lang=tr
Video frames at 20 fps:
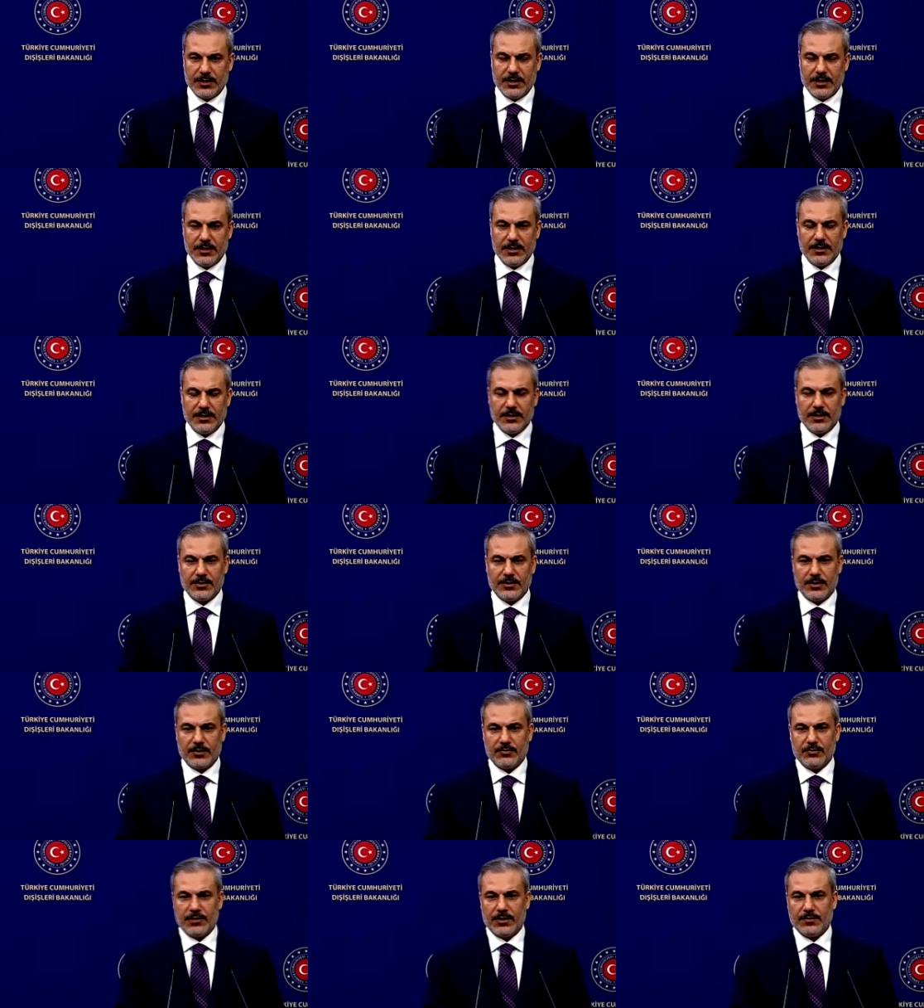e,
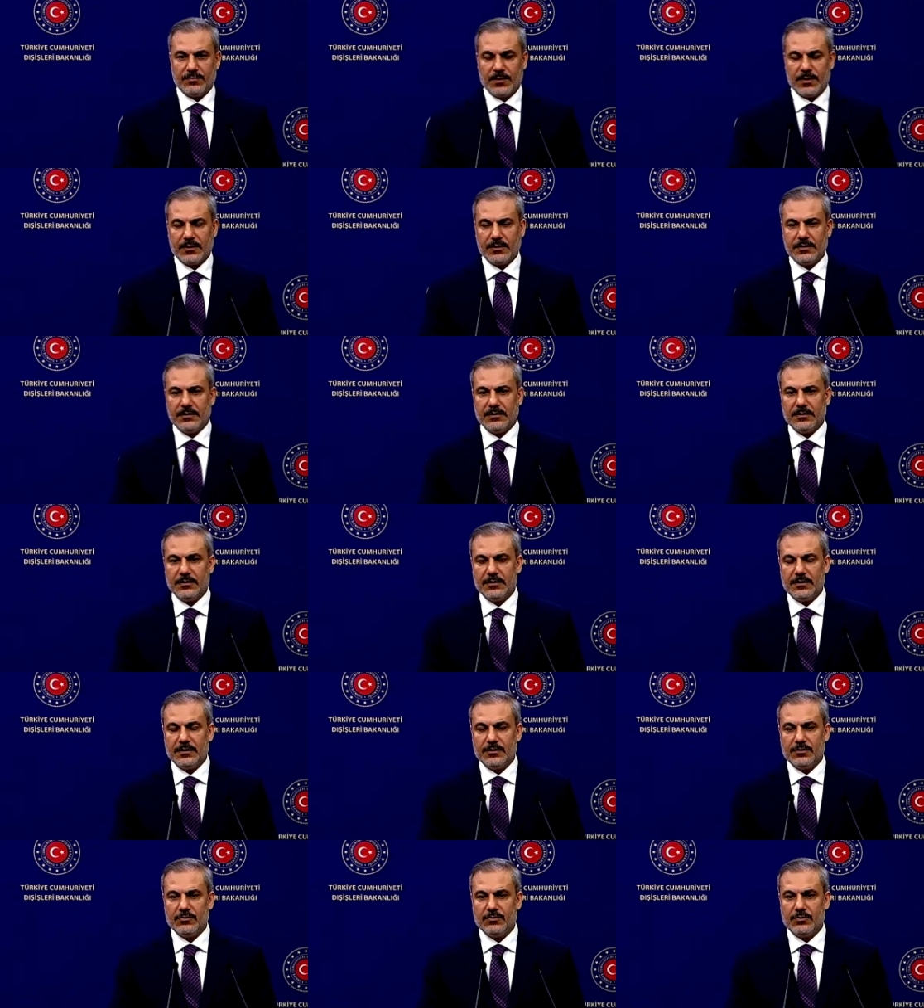teşekkür etmek e,
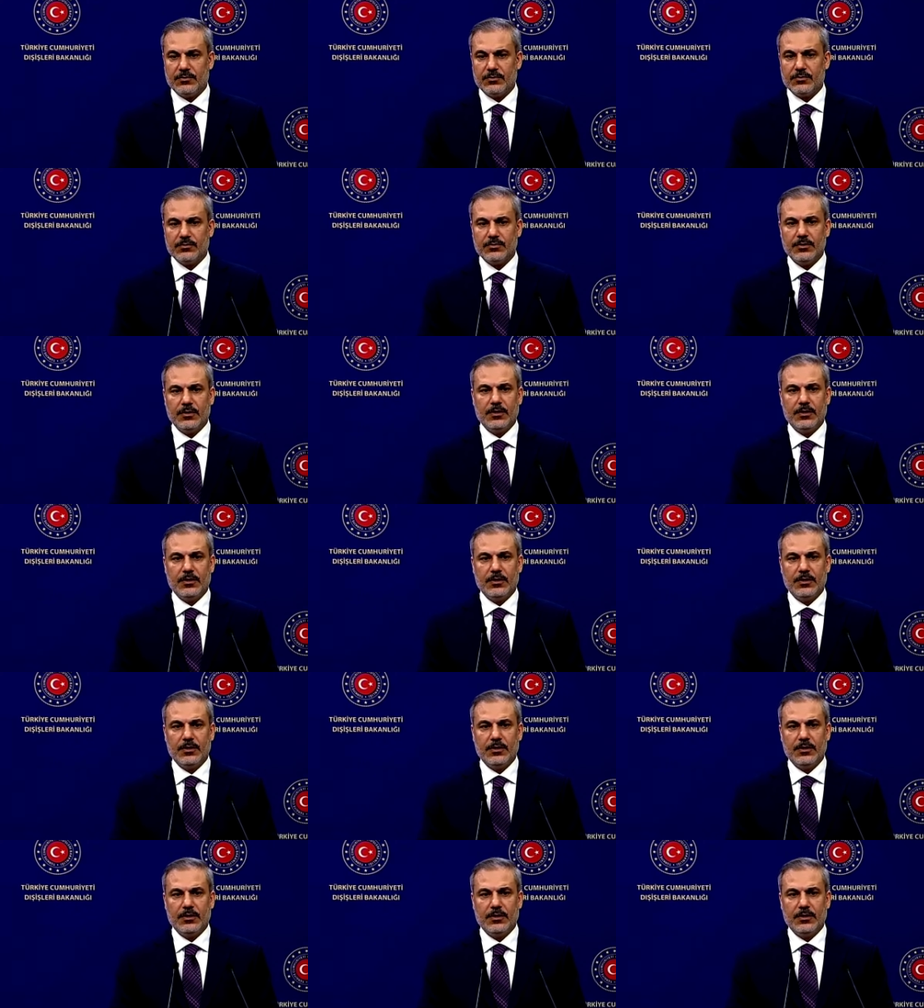istiyoruz.